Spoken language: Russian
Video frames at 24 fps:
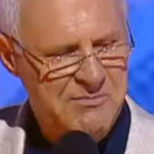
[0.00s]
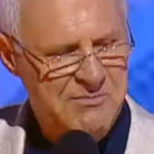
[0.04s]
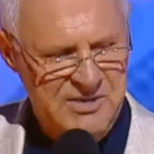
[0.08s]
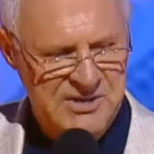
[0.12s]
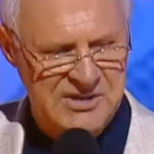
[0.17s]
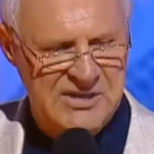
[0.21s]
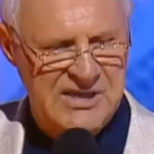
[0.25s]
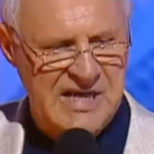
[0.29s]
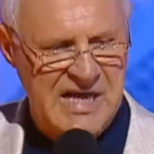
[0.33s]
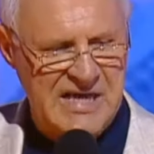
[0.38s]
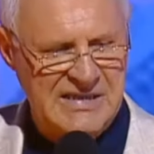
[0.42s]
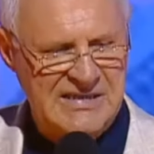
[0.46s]

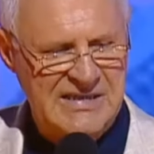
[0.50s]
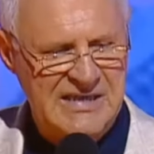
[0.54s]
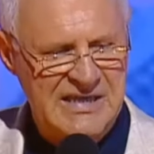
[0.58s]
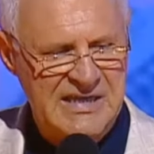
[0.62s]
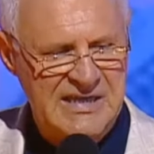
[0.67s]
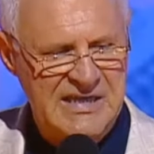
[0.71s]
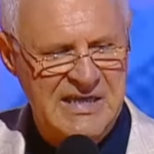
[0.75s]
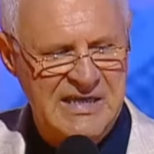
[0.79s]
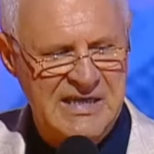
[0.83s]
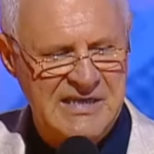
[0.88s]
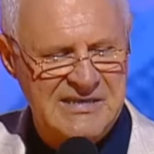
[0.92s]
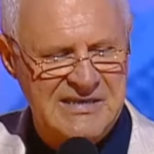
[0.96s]
Писатели
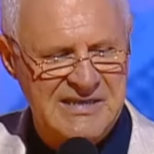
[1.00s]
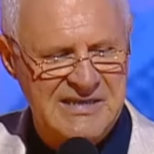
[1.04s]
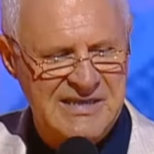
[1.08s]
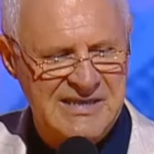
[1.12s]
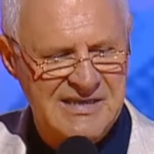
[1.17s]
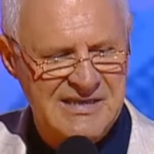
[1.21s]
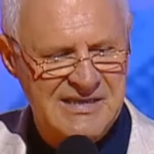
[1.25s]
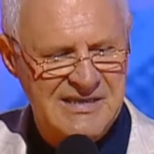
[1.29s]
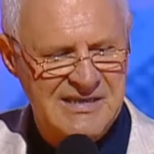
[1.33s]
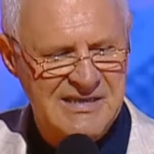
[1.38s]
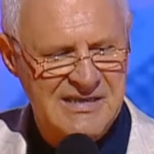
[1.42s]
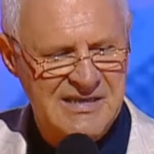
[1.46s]
есть.
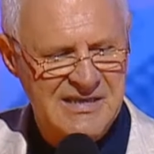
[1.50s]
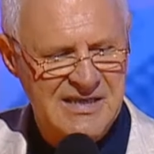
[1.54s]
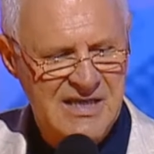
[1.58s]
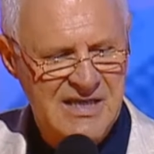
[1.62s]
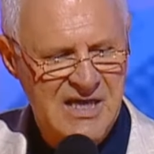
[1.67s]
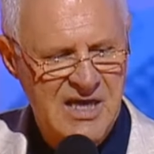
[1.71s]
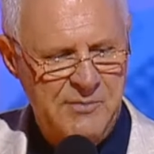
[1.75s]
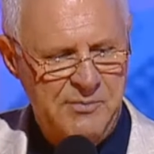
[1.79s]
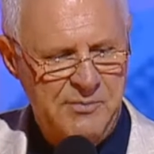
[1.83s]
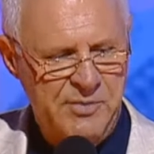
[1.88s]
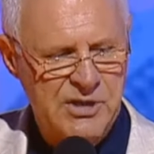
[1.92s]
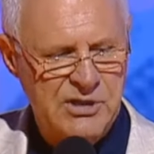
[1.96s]

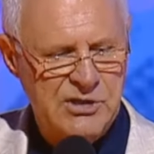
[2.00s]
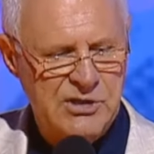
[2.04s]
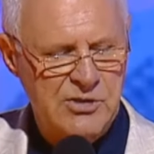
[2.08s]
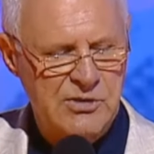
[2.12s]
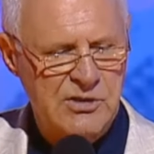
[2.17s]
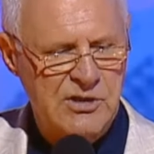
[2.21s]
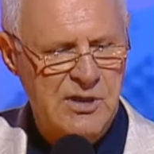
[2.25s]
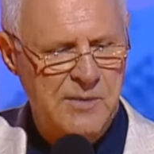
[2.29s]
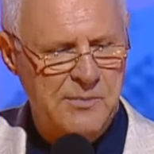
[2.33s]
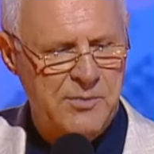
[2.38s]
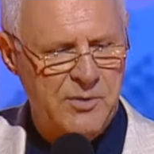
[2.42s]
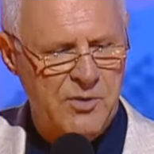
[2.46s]

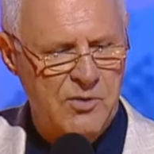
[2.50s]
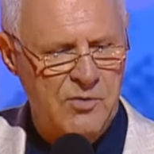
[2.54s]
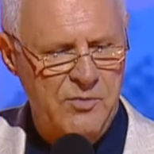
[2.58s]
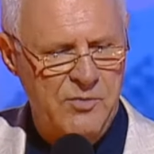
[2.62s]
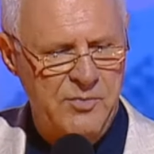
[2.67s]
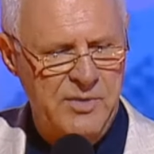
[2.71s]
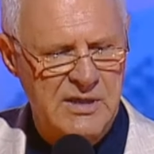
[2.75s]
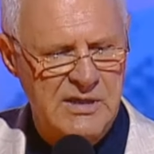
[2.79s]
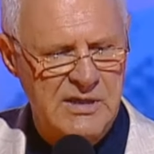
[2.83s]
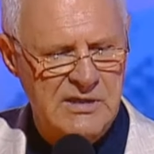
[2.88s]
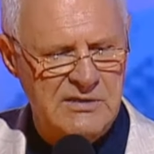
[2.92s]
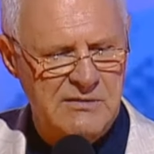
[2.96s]
Пишут не про
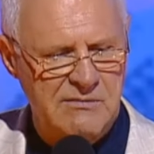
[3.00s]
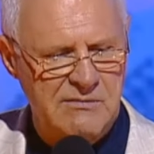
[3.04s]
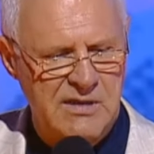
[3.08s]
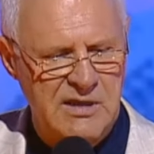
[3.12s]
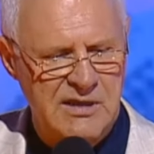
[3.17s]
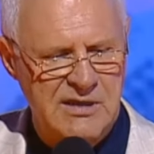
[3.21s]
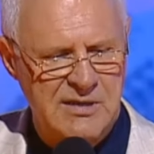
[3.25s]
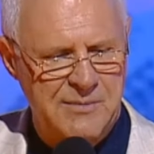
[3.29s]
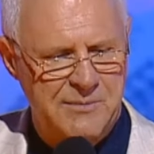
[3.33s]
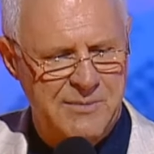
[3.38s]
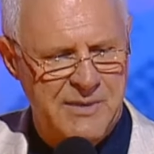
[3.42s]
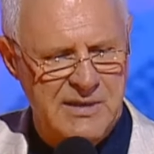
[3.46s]
убийство
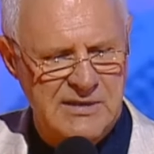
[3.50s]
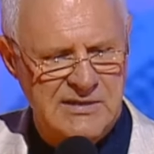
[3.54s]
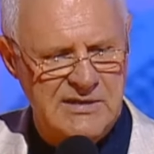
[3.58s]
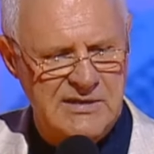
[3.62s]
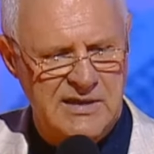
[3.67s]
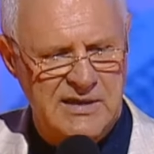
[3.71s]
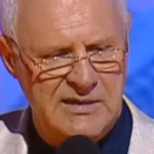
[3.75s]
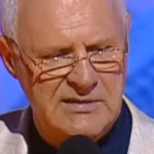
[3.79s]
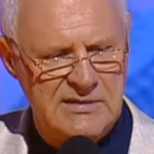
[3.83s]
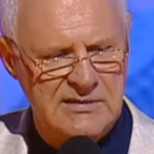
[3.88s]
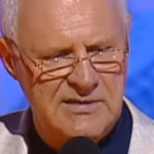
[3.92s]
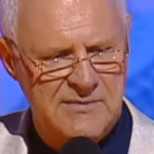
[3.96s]
и не про
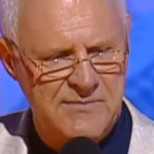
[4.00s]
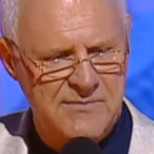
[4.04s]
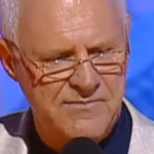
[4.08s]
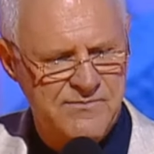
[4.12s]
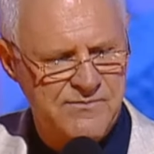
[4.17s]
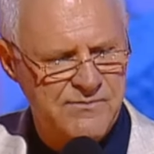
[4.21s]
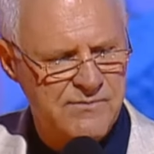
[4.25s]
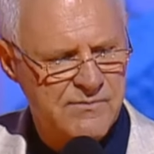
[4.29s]
секс.